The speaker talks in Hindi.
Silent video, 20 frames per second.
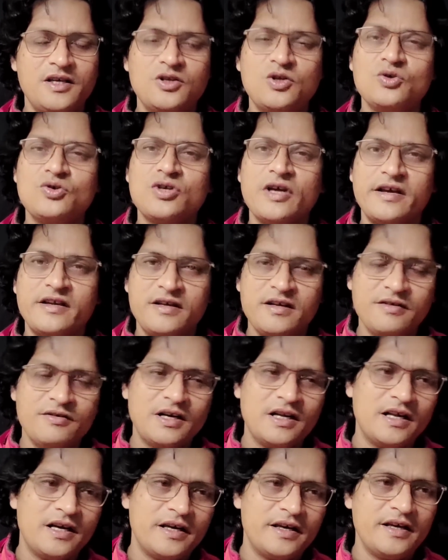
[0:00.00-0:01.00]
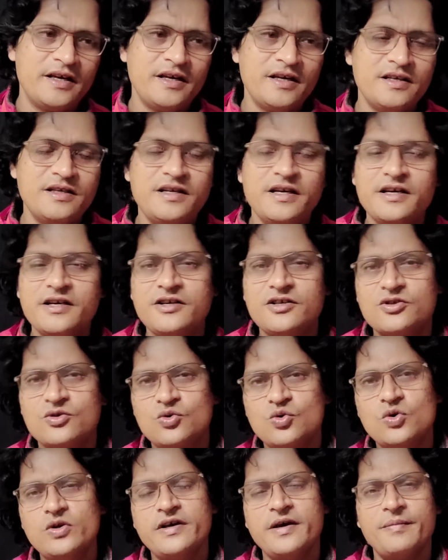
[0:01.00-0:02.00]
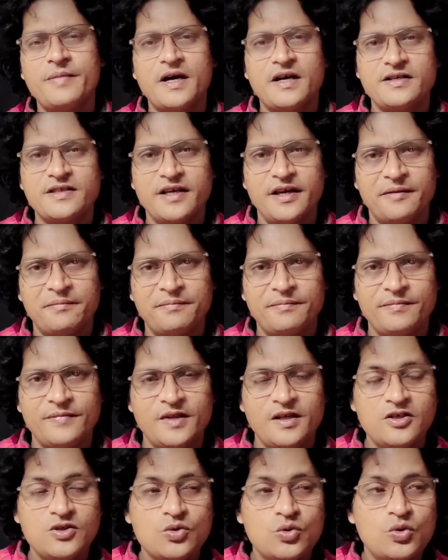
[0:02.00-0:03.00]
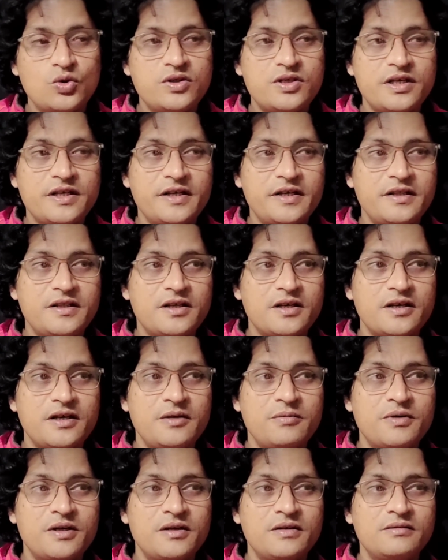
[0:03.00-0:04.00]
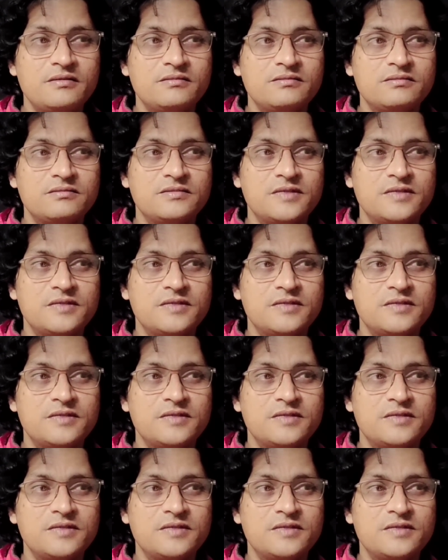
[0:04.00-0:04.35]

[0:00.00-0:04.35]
ये जो साइकिल वाला है ये एक स्कूल के पास है स्कूल से तकरीबन